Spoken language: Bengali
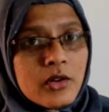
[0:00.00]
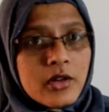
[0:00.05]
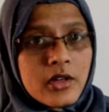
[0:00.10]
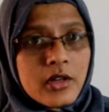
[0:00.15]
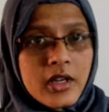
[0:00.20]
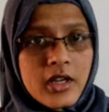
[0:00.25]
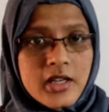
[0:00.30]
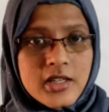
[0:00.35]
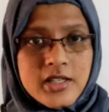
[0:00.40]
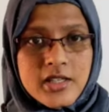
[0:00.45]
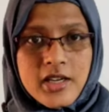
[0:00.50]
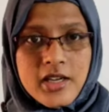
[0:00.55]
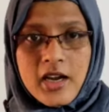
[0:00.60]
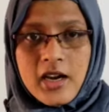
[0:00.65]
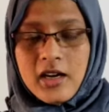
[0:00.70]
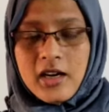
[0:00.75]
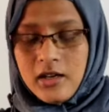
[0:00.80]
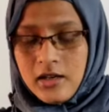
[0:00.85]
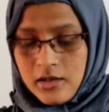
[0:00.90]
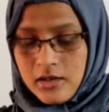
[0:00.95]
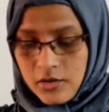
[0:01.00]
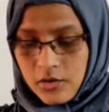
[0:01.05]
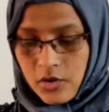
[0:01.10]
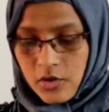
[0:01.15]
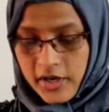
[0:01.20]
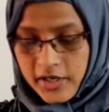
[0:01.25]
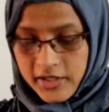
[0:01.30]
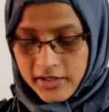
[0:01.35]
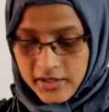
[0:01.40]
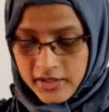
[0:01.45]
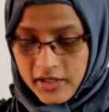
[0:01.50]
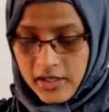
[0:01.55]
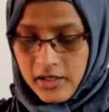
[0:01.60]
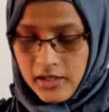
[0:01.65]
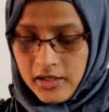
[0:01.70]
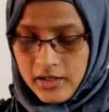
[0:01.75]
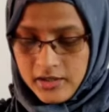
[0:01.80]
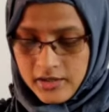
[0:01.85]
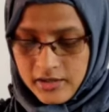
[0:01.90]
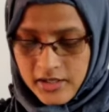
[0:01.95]
এশিয়ার কয়েকটি
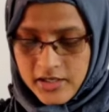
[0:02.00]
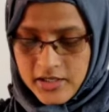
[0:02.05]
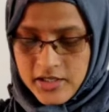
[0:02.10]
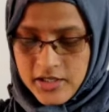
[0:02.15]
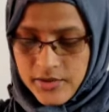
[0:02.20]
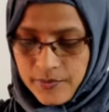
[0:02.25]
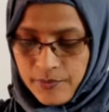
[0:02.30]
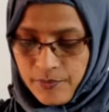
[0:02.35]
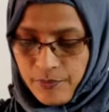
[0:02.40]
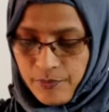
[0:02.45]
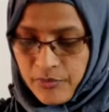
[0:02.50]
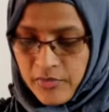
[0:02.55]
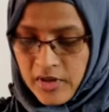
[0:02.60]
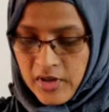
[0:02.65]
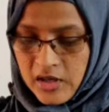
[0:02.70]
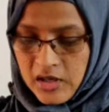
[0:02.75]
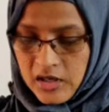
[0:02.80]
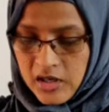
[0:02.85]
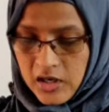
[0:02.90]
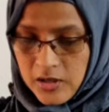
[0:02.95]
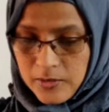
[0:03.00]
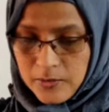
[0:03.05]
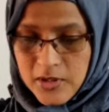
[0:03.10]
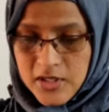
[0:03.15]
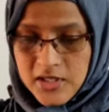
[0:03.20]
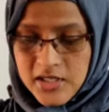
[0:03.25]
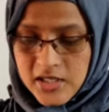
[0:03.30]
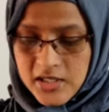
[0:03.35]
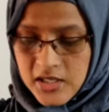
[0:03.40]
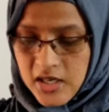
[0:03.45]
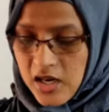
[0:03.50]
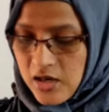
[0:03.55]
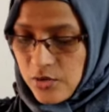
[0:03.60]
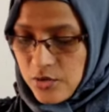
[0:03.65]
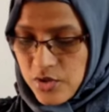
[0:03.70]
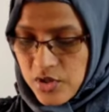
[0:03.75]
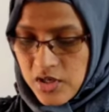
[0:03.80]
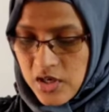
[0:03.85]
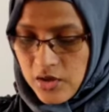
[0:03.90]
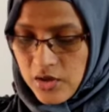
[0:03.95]
দেশ আমরা যেটা
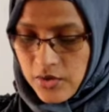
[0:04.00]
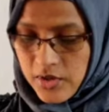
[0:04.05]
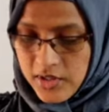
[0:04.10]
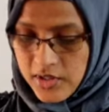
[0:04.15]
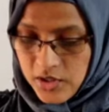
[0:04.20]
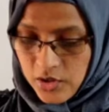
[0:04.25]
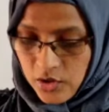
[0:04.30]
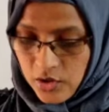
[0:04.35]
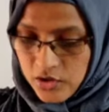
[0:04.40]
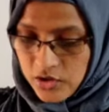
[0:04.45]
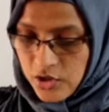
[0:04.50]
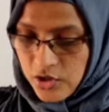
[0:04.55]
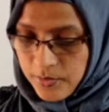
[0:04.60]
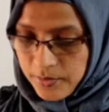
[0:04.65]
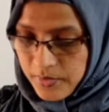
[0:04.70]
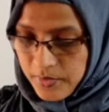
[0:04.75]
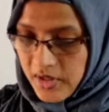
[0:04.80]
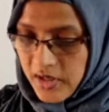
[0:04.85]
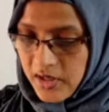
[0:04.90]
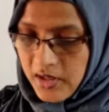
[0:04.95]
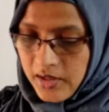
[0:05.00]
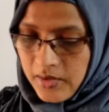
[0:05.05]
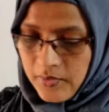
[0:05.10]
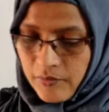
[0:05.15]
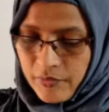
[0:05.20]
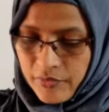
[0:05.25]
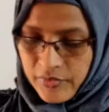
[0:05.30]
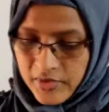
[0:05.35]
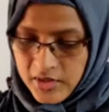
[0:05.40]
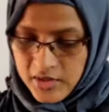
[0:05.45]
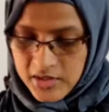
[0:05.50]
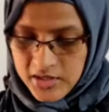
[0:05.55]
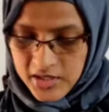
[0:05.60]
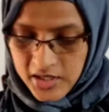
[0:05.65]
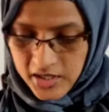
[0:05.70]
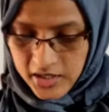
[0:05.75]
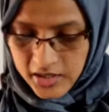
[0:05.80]
আলোচনা করেছি গত সপ্তাহে সেই